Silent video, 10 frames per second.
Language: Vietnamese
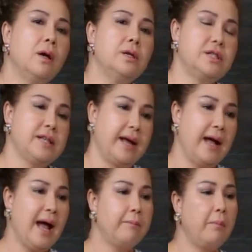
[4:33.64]
cái người trẻ
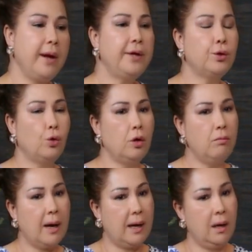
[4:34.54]
hai mấy tuổi
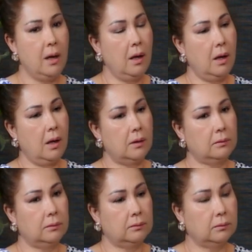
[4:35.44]
mà à,
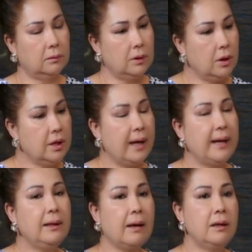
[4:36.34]
người
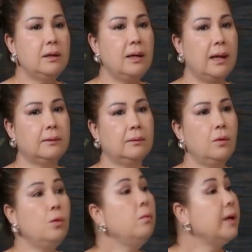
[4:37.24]
ấy là cái người là
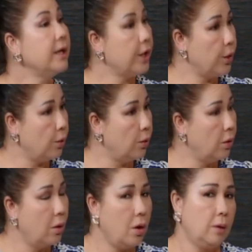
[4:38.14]
uống bia nhiều
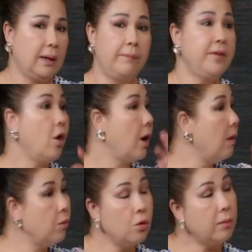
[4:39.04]
yeah. Dạ. thậm chí họ
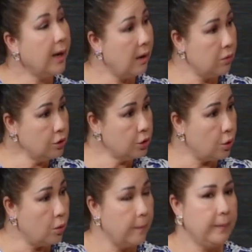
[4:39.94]
không uống bia không uống
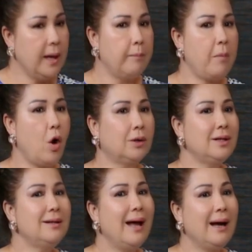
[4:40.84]
rượu mà họ
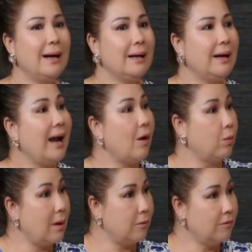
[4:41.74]
thích ăn
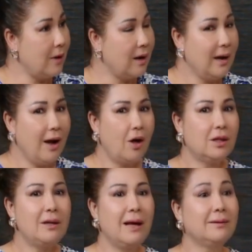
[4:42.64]
lòng động vật yeah. hay dạ. họ
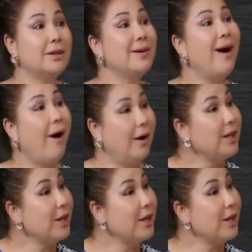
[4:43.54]
thích ăn thịt đỏ